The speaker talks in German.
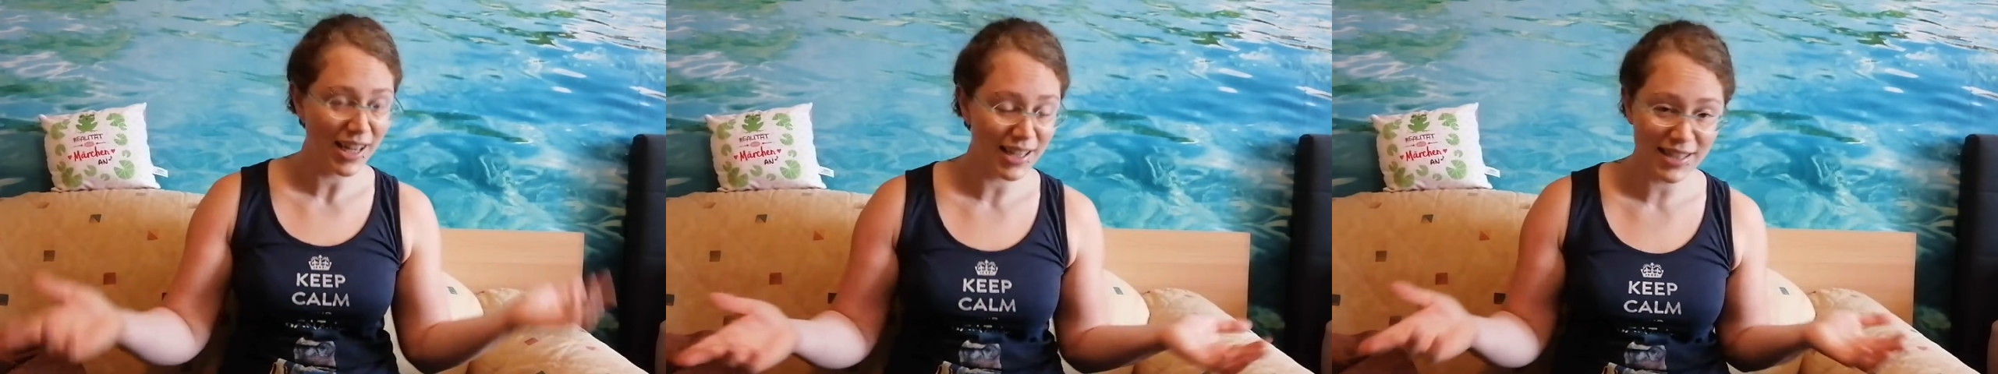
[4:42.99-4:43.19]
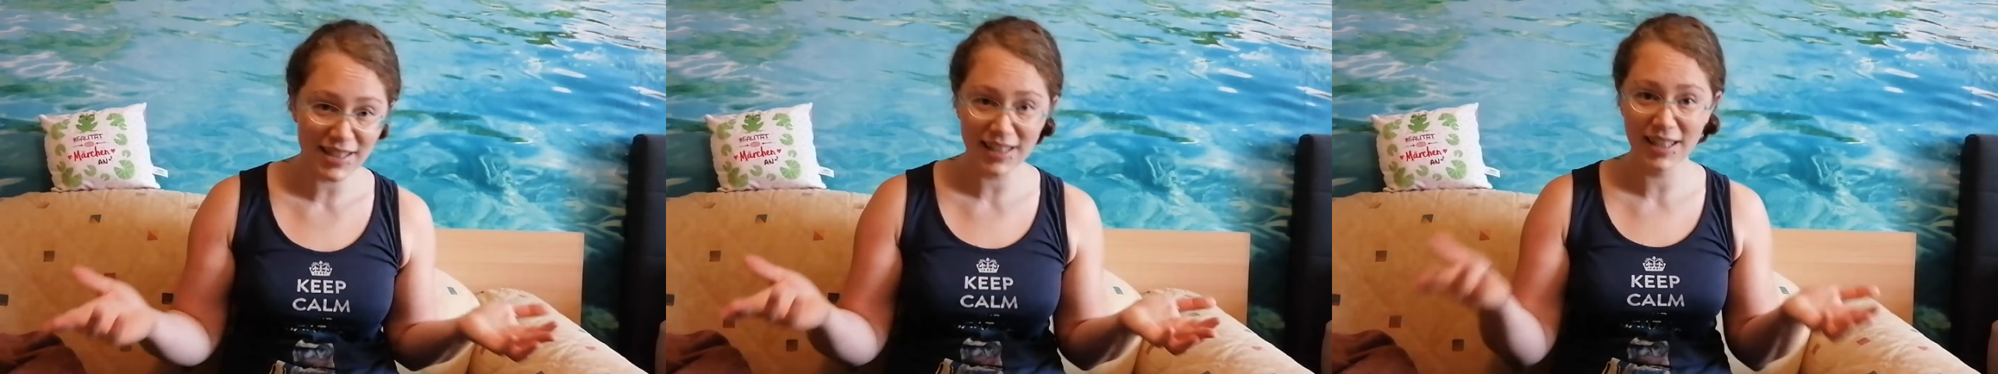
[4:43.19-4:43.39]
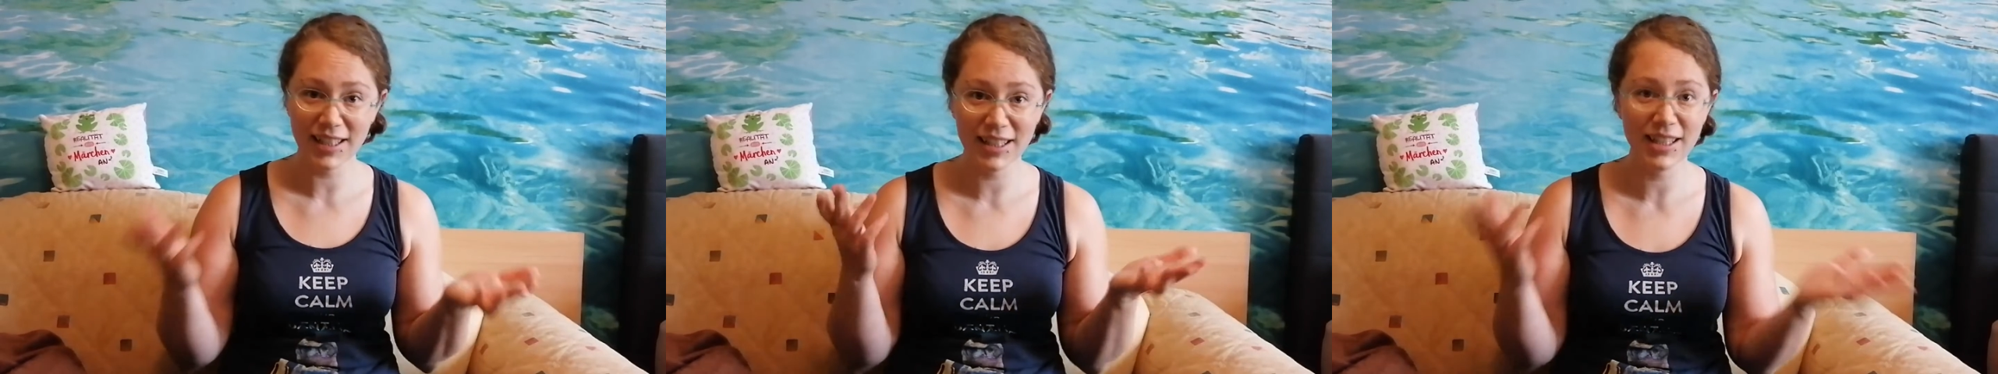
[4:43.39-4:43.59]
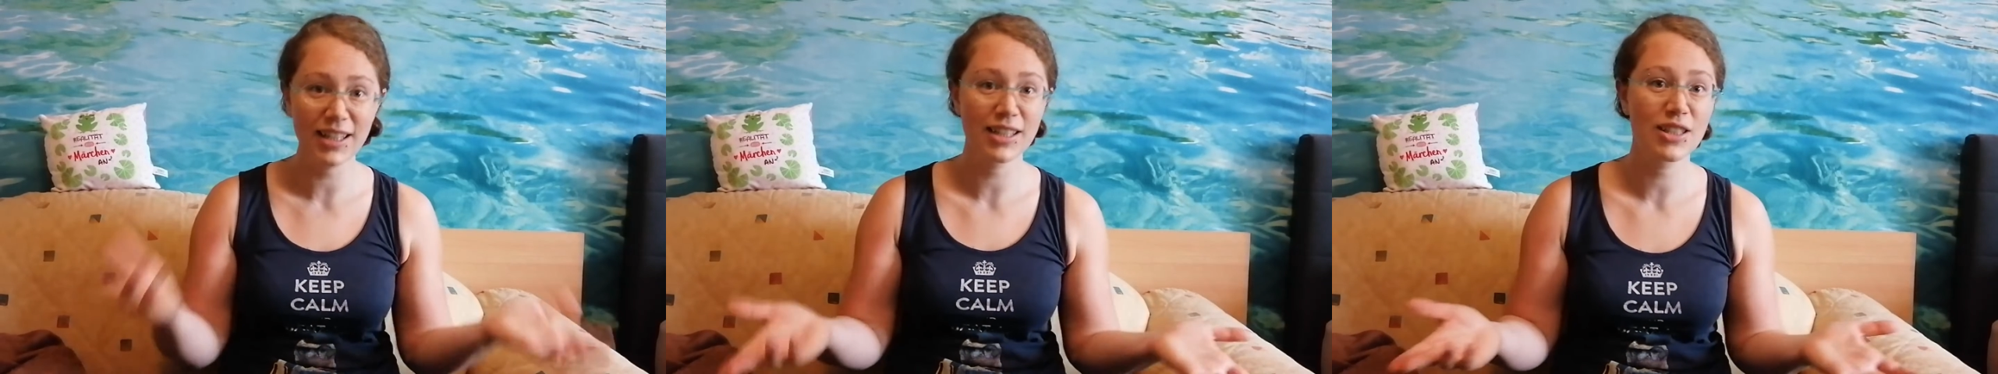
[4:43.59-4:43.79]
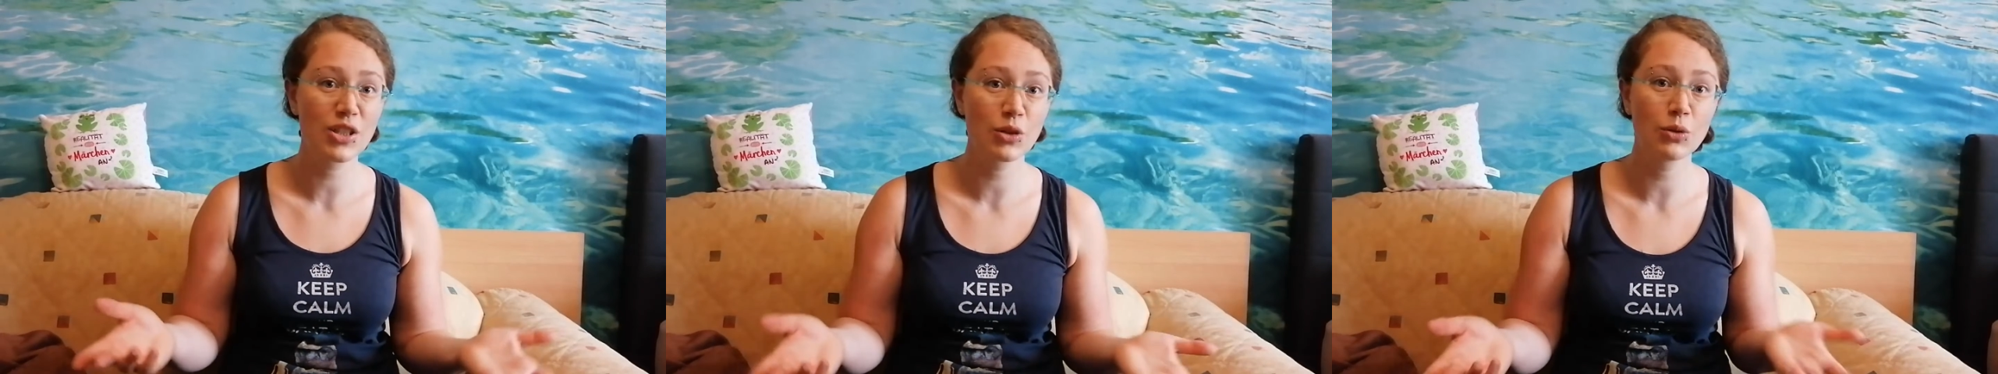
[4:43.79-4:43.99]
erste
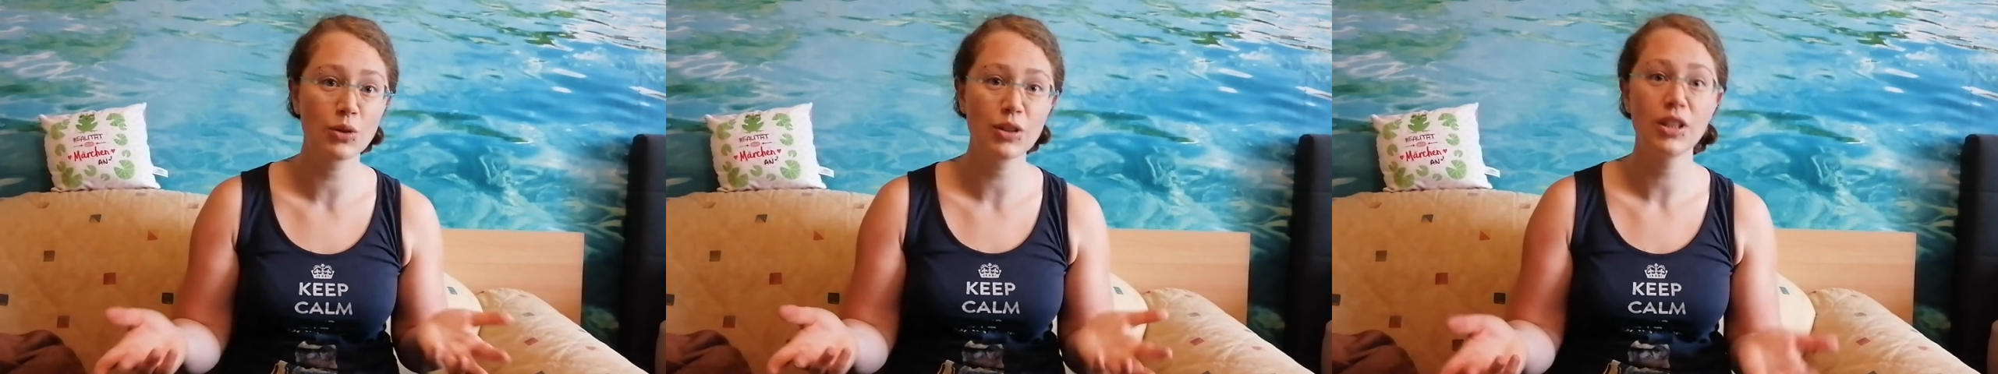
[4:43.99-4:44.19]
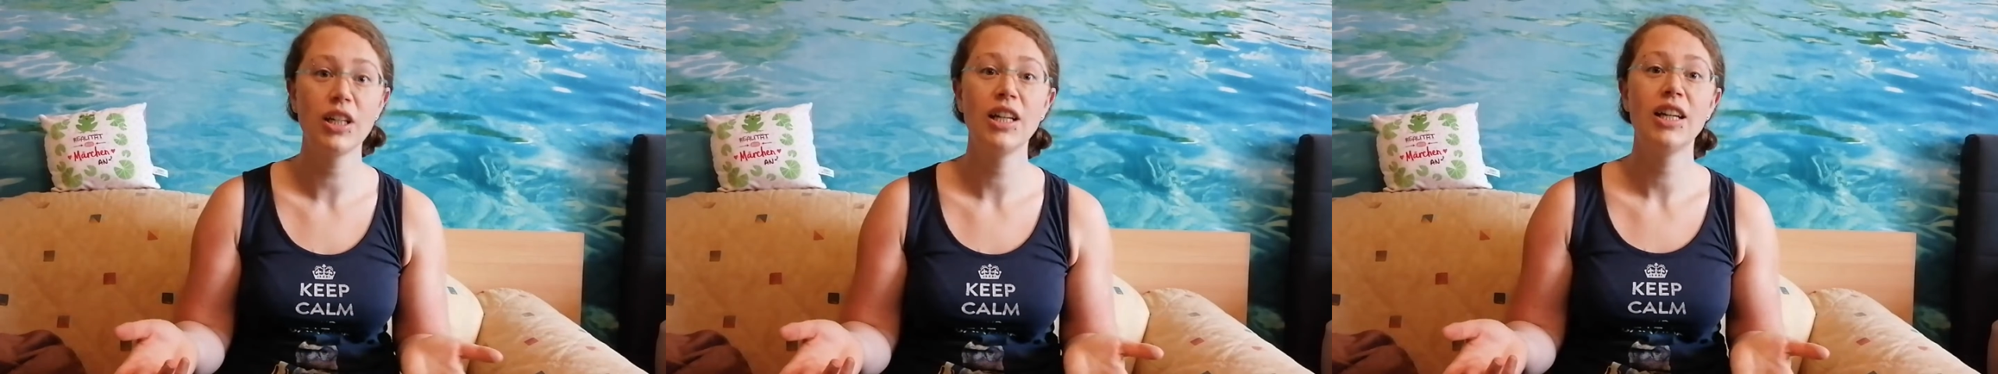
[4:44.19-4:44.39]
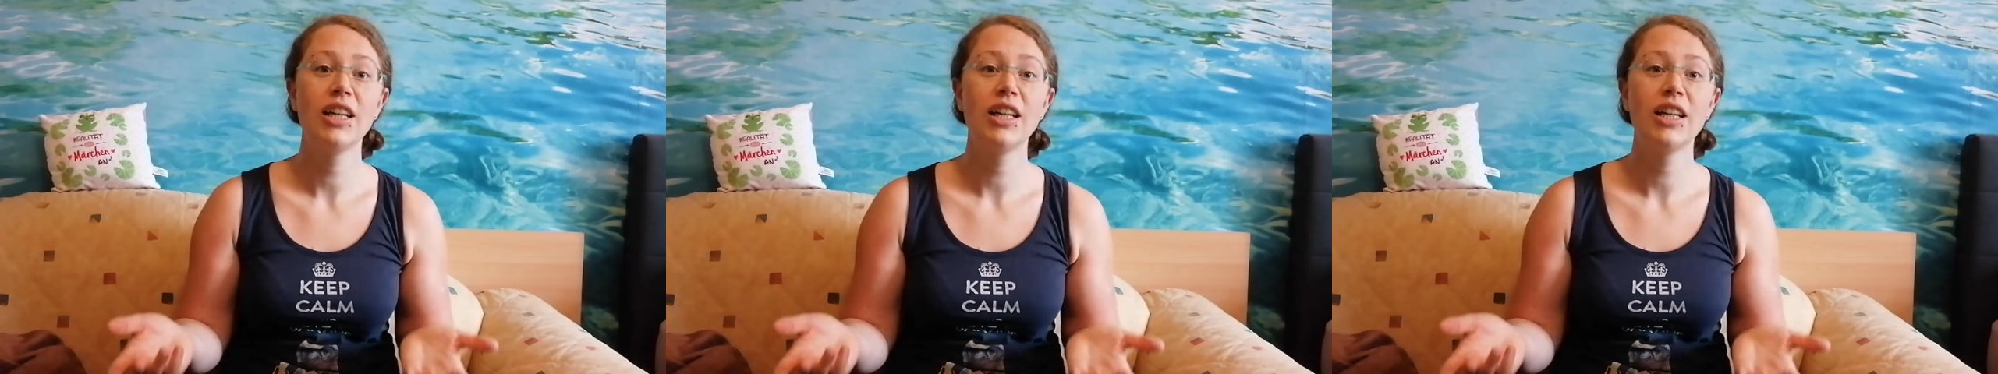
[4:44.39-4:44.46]
Generation,